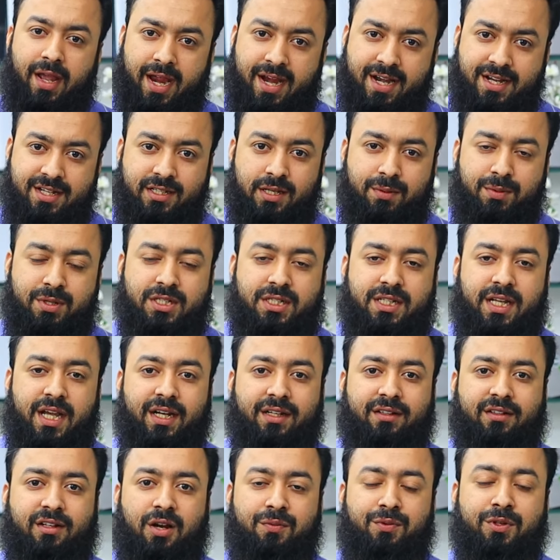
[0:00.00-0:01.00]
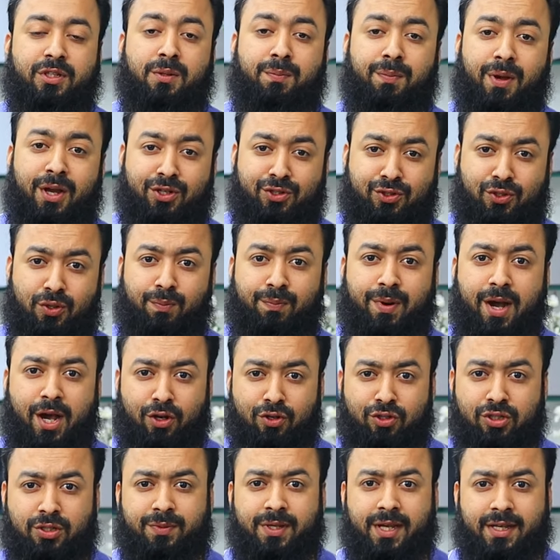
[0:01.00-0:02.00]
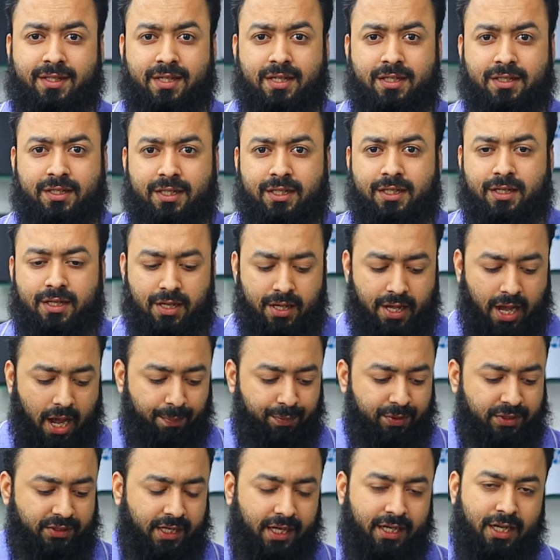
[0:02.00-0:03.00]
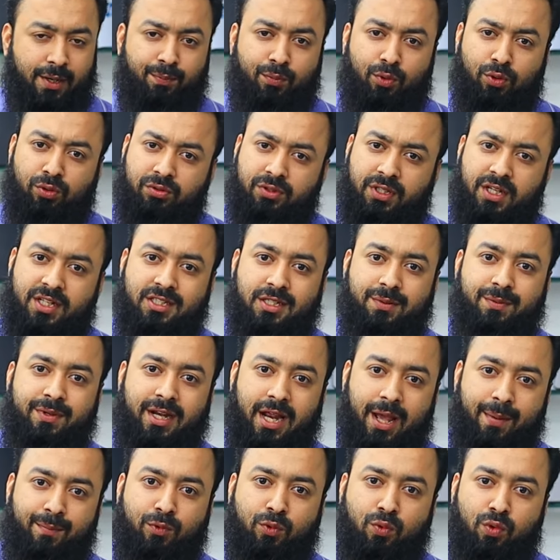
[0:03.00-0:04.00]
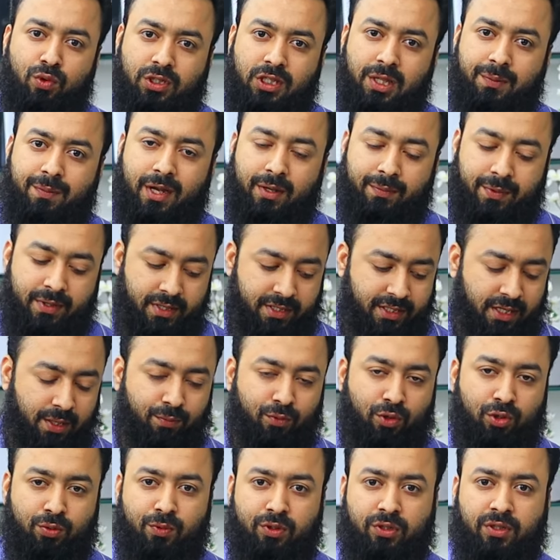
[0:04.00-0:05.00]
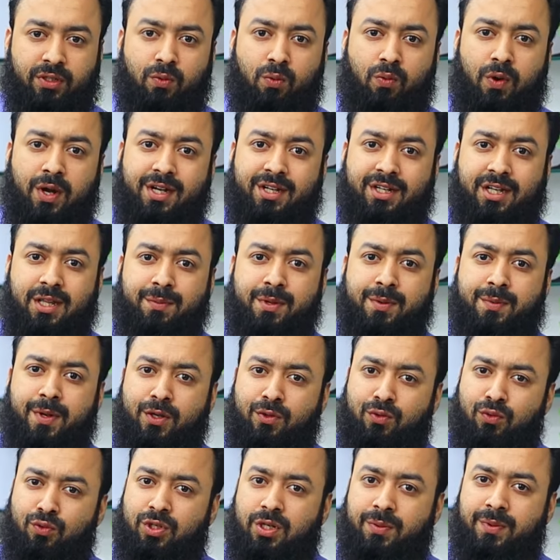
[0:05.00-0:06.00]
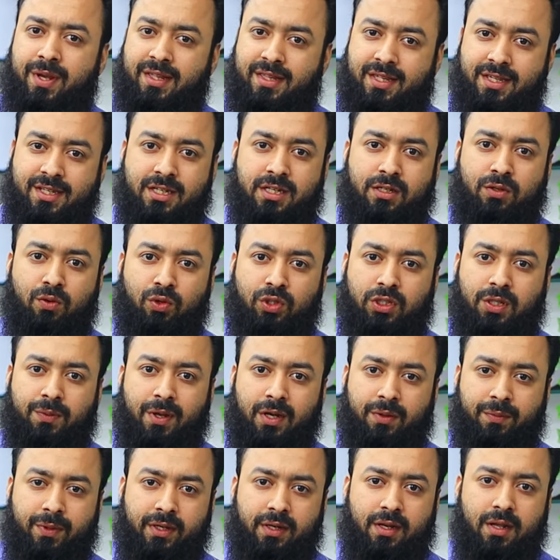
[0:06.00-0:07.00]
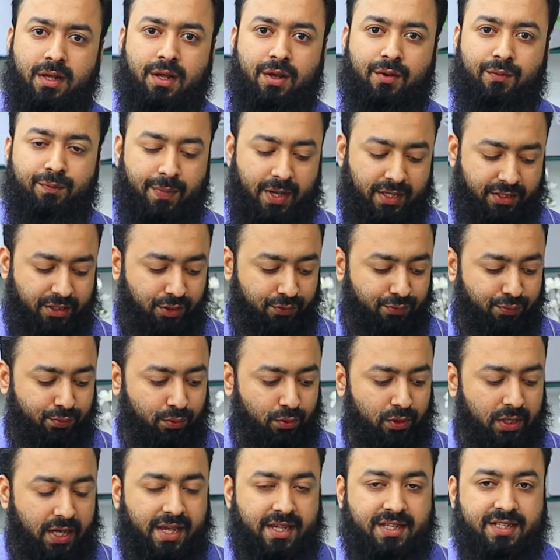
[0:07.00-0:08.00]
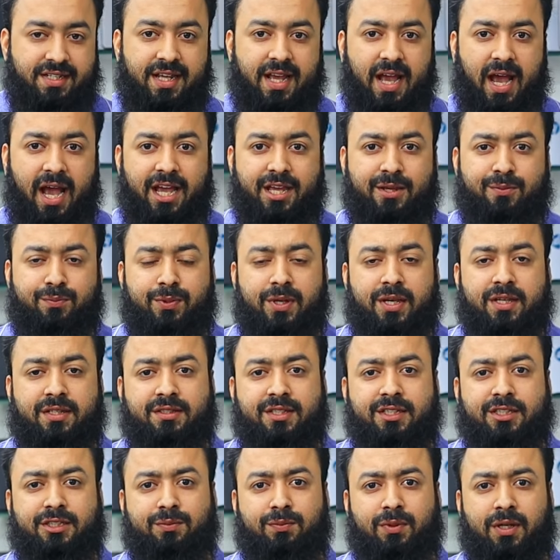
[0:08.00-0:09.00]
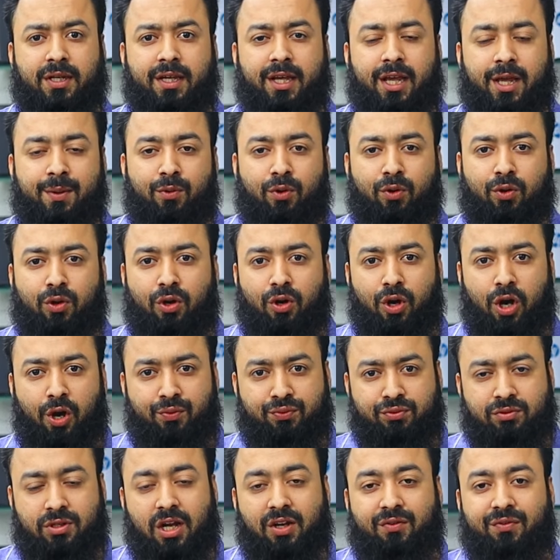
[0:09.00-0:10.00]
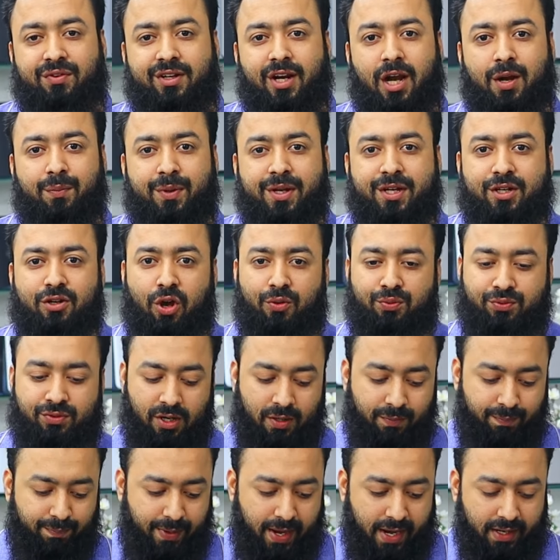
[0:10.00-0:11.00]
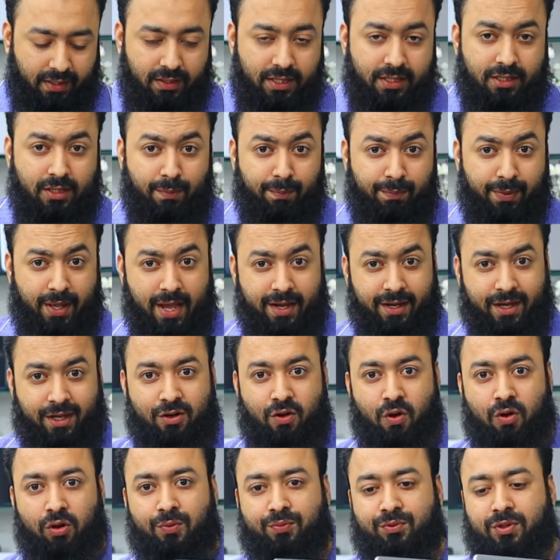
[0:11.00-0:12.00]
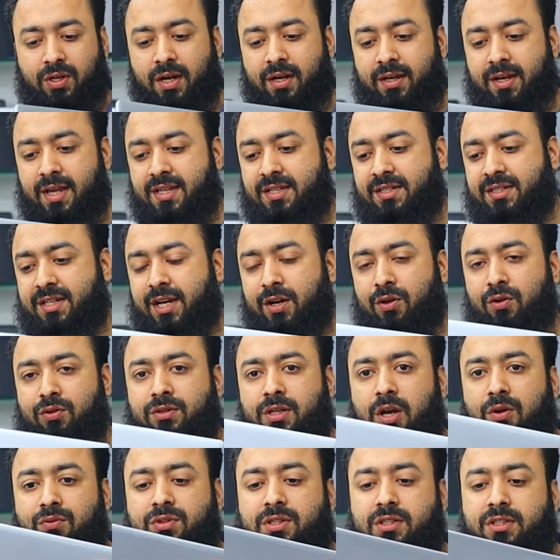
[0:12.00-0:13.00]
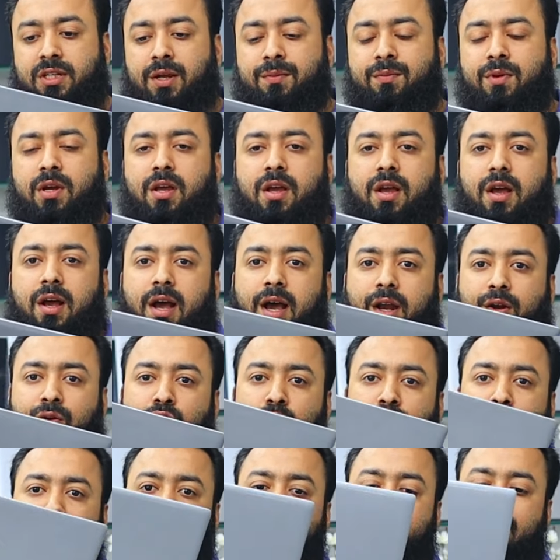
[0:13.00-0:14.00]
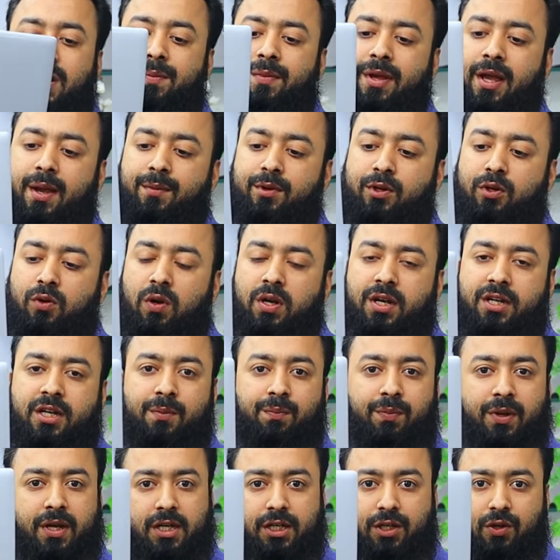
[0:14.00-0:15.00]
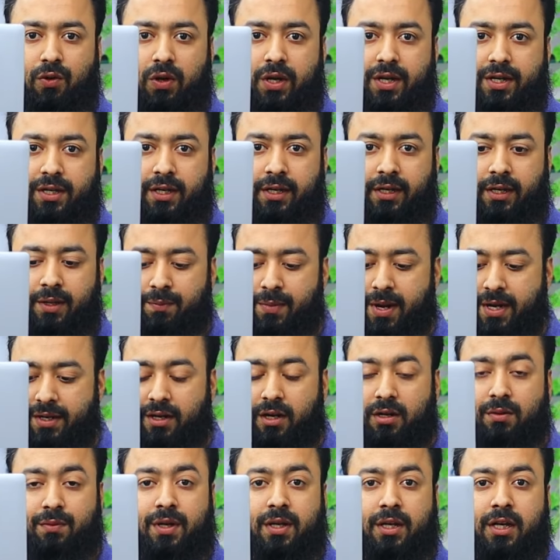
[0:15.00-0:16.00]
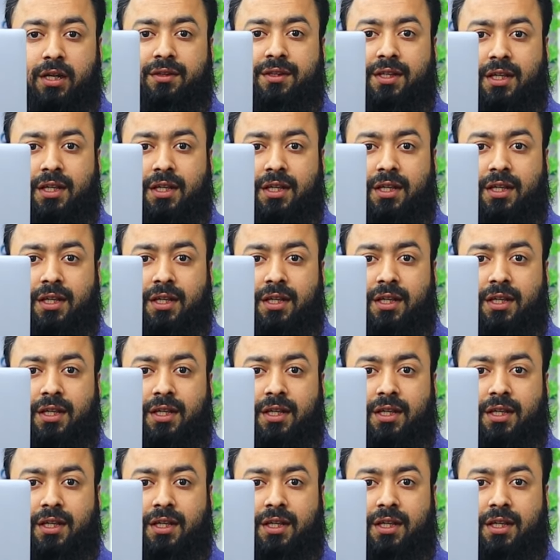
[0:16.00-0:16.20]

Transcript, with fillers: এইট জিবি শেয়ার গ্রাফিক্স পাঁচশো বারো জিবি এসএসডি আপনি চাইলে বত্রিশ জিবি র্যাম করতে পারবেন নিজের মন মতন ওয়ান টিবি বা টু টিবি এসএসডি করতে পারবেন পাচ্ছেন ফুল এইচডি আইপিএস ডিসপ্লে এবং অপশনাল ফিঙ্গারপ্রিন্ট অপশনাল ব্যাকলিট ব্যাং অ্যান্ড অল অপশনাল স্টিরিও সাউন্ড সিস্টেম আর খুবই প্রিমিয়াম কোয়ালিটি বিল্ড কোয়ালিটি ম্যাটাল বিল্ডে